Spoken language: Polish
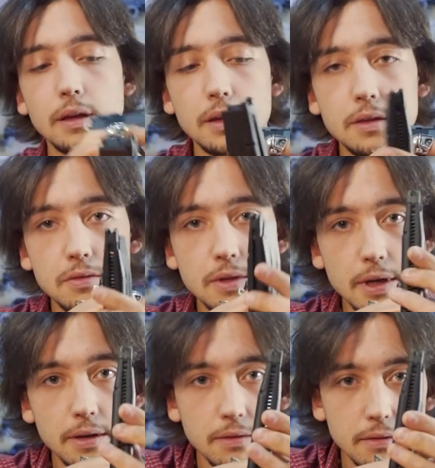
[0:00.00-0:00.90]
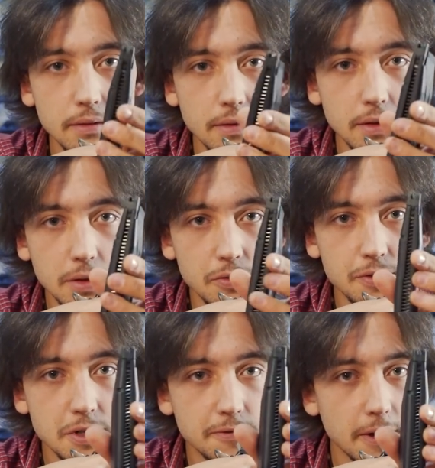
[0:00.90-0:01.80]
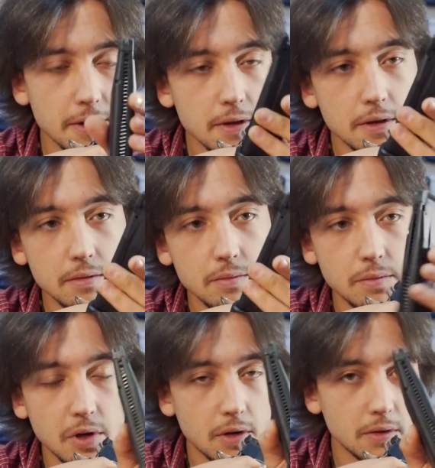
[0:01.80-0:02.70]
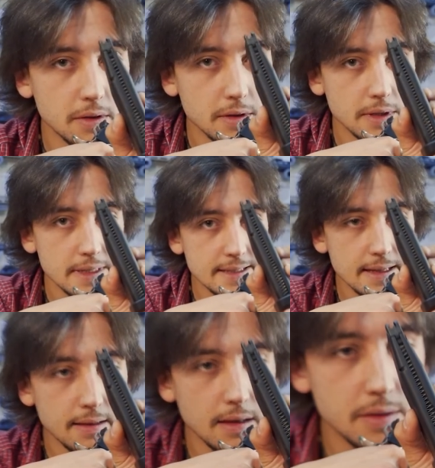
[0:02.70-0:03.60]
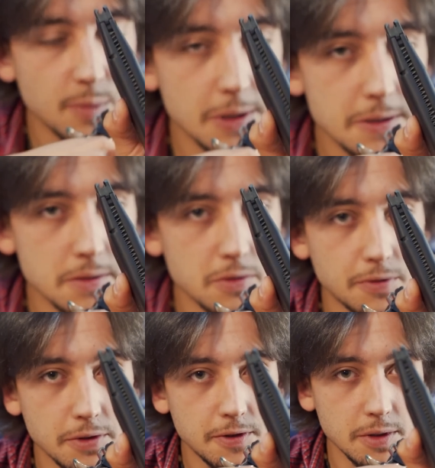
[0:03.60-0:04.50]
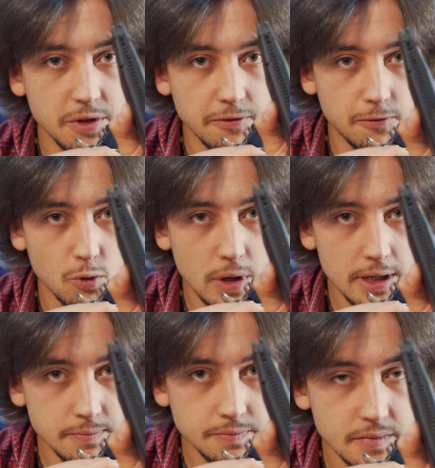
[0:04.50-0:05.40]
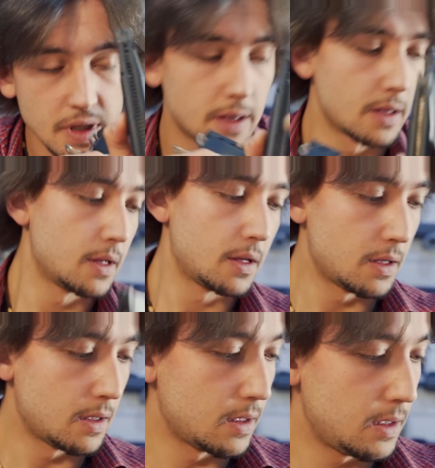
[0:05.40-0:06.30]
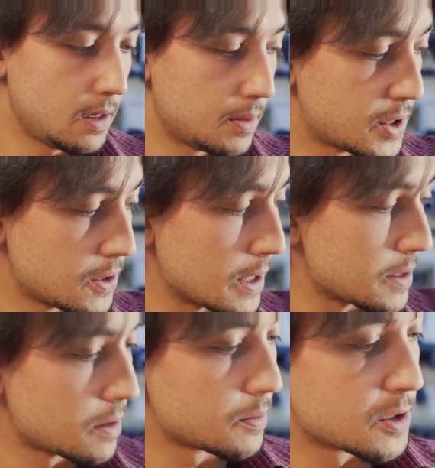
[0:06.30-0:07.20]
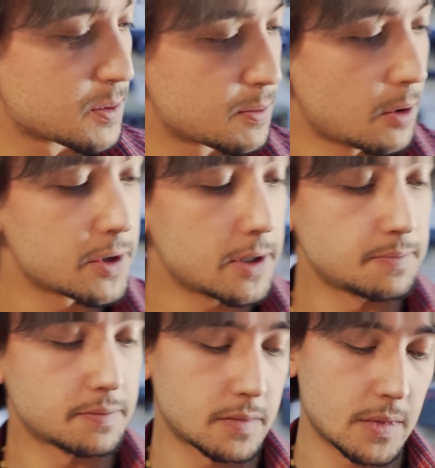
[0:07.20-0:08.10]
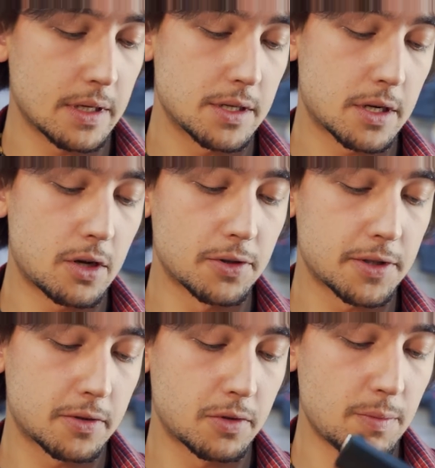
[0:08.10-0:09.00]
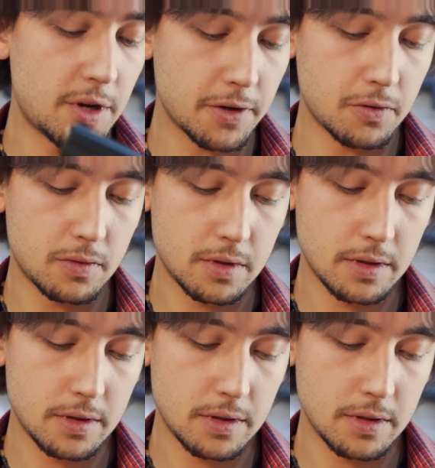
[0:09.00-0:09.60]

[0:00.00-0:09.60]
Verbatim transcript: I tutaj również fajnie, bo standard magazynków od firmy WE. I przy okazji o tym też przypomnę, że kolty, które mają